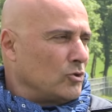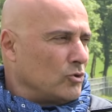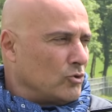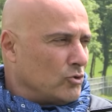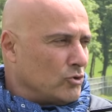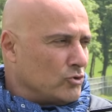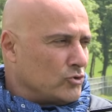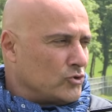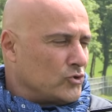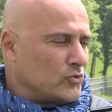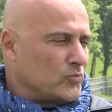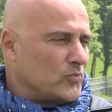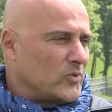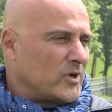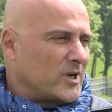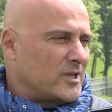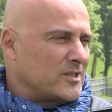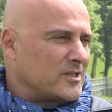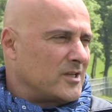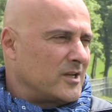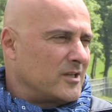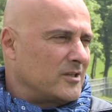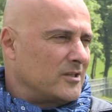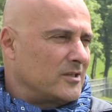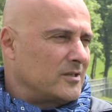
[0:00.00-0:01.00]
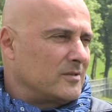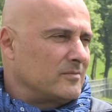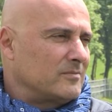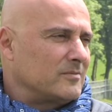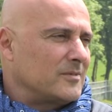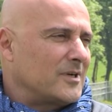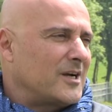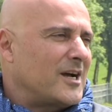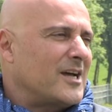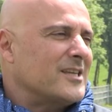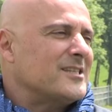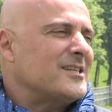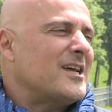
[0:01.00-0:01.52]
Koşup kazandım.
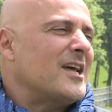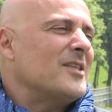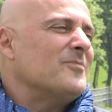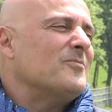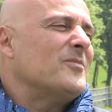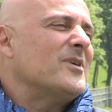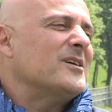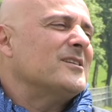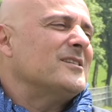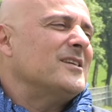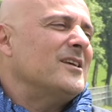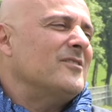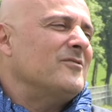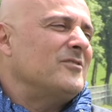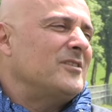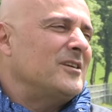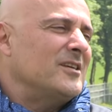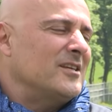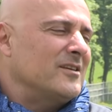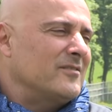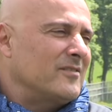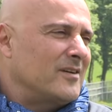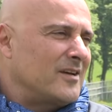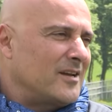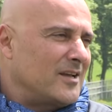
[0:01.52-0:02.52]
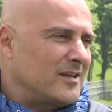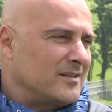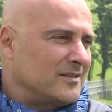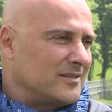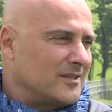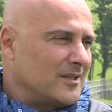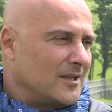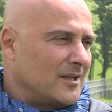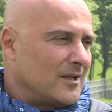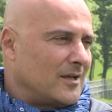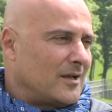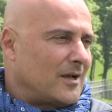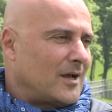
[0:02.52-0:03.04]
kazanma zevkini veren.
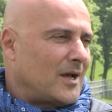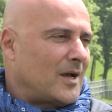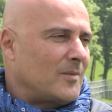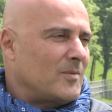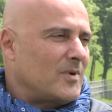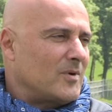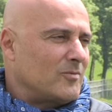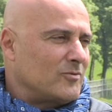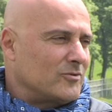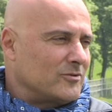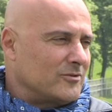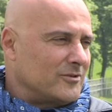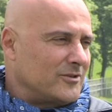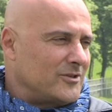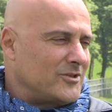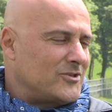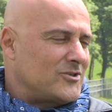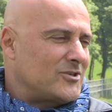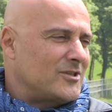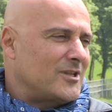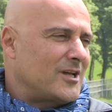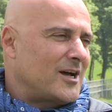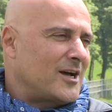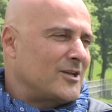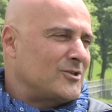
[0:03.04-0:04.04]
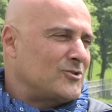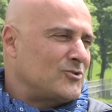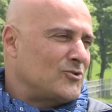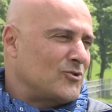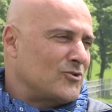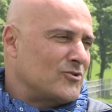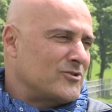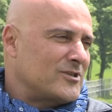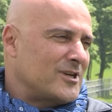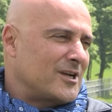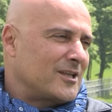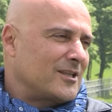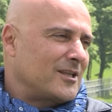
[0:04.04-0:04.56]
Ama bunun içinde atçı
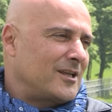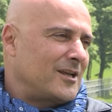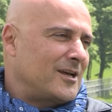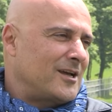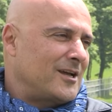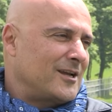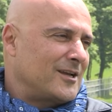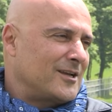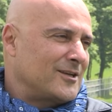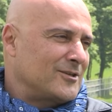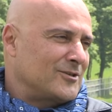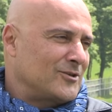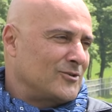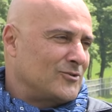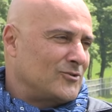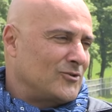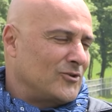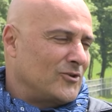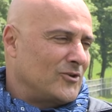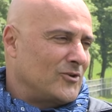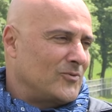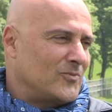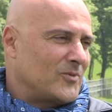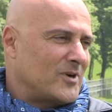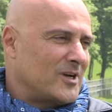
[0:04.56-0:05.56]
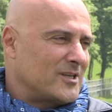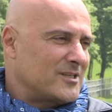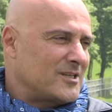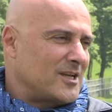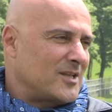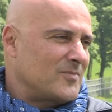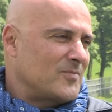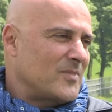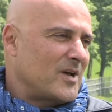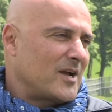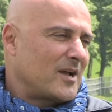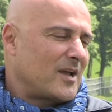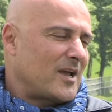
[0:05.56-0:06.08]
olacaklara herkese söylüyorum.
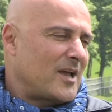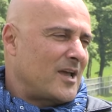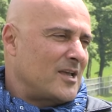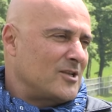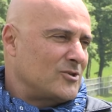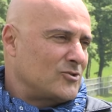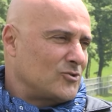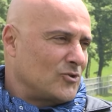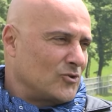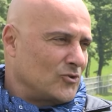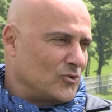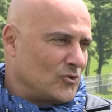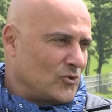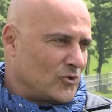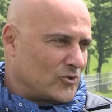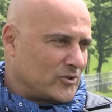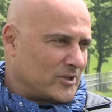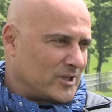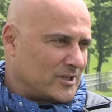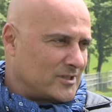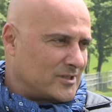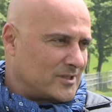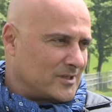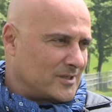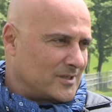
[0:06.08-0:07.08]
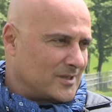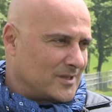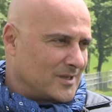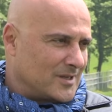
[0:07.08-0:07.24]
Kazanmak en son noktası.